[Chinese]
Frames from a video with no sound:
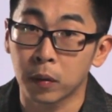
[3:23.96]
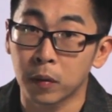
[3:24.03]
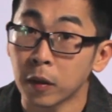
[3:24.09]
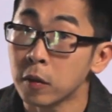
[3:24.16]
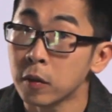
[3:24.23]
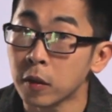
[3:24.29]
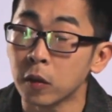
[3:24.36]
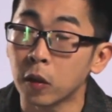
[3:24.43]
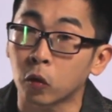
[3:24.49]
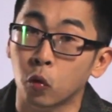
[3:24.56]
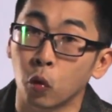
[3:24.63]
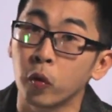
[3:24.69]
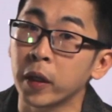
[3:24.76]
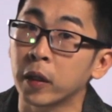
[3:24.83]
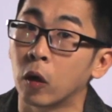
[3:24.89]
真正的
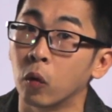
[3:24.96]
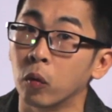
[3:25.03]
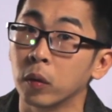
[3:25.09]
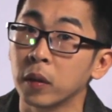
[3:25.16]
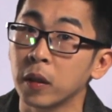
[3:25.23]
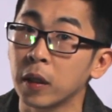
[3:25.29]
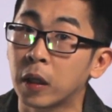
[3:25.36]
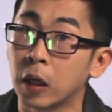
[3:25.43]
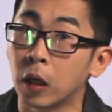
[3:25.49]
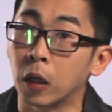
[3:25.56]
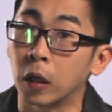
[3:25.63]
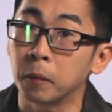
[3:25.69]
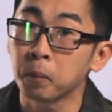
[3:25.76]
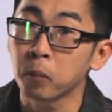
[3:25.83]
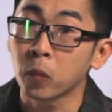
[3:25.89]
独立的一
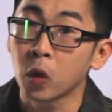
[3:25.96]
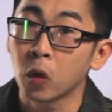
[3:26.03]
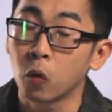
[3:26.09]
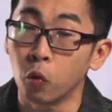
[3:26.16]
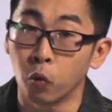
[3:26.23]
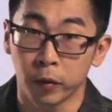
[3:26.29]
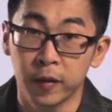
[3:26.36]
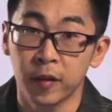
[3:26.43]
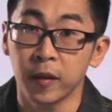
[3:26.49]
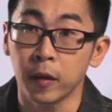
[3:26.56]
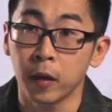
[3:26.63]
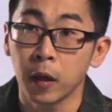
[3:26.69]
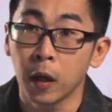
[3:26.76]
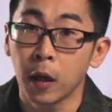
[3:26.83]
个武器。